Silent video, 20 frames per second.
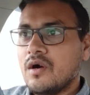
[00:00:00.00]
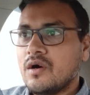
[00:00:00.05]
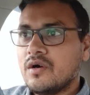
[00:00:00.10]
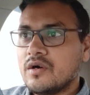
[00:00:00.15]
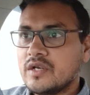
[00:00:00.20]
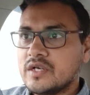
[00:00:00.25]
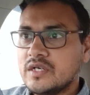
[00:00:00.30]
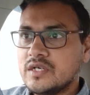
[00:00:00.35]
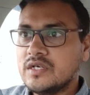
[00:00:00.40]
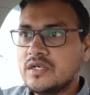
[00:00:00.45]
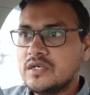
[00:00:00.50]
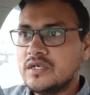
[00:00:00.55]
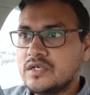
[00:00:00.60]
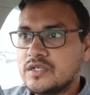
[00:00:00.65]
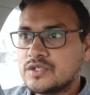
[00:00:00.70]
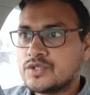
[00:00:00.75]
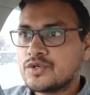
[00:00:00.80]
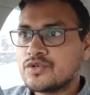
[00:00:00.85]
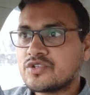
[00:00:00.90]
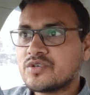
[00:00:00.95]
और
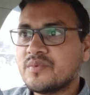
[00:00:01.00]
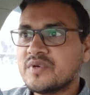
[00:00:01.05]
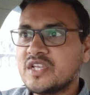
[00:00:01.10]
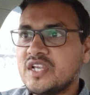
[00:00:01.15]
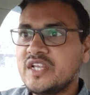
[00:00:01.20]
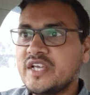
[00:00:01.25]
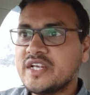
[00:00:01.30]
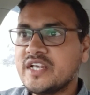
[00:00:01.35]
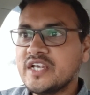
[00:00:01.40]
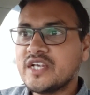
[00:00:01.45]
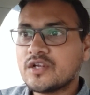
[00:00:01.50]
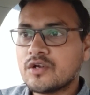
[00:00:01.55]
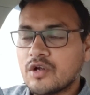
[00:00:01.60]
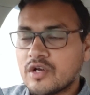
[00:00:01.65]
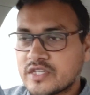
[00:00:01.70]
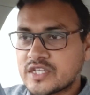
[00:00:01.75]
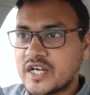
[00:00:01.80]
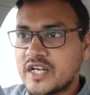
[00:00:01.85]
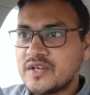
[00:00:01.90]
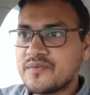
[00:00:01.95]
जो समझ लिए कि
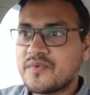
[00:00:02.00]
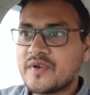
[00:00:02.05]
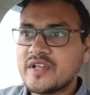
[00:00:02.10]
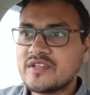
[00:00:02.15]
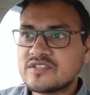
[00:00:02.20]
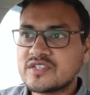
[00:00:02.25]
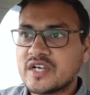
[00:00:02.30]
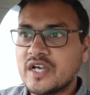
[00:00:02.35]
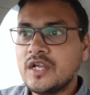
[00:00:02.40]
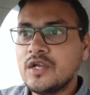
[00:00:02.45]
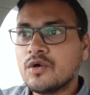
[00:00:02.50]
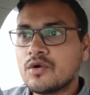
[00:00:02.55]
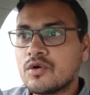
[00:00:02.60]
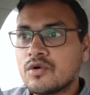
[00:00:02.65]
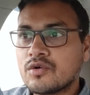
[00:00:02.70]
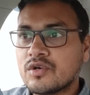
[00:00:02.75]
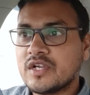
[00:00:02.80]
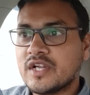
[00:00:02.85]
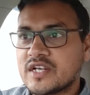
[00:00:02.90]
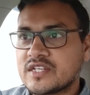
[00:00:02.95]
इकलौता डिफरेंस कई
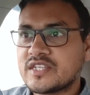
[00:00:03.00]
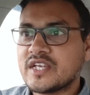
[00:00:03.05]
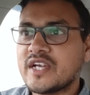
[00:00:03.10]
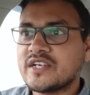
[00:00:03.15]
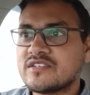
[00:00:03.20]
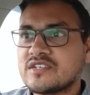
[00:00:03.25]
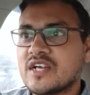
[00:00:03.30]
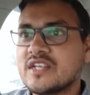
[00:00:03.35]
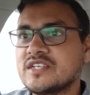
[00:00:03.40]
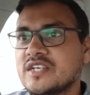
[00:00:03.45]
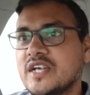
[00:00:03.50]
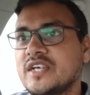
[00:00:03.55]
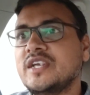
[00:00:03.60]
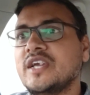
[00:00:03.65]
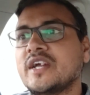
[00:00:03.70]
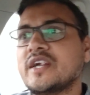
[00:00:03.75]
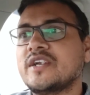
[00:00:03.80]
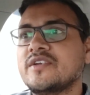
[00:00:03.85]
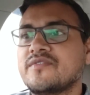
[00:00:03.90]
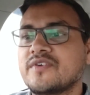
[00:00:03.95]
लोगों को लगता है कि शायद
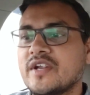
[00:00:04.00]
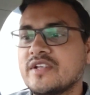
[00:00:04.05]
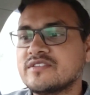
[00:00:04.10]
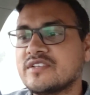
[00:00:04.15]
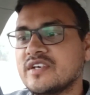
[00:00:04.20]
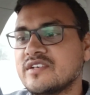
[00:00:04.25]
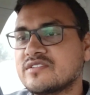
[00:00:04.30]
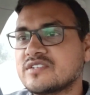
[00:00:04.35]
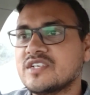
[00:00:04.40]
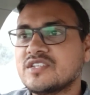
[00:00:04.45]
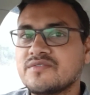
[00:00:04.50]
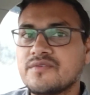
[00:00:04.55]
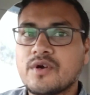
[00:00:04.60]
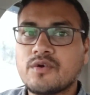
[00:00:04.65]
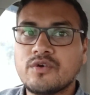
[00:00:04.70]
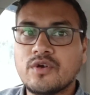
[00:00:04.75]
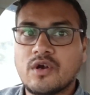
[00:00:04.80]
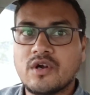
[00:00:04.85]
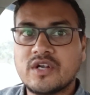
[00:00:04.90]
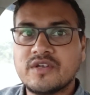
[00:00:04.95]
यही एक डिफरेंस है इसके
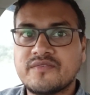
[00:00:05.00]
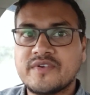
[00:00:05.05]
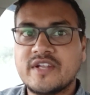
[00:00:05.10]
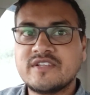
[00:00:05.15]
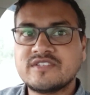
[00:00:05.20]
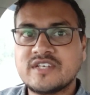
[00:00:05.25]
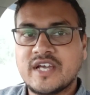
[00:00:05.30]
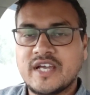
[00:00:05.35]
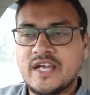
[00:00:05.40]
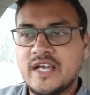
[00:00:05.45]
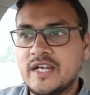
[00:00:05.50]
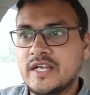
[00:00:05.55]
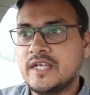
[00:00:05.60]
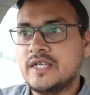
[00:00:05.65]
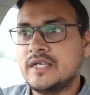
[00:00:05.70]
सिवा कोई और डिफरेंस है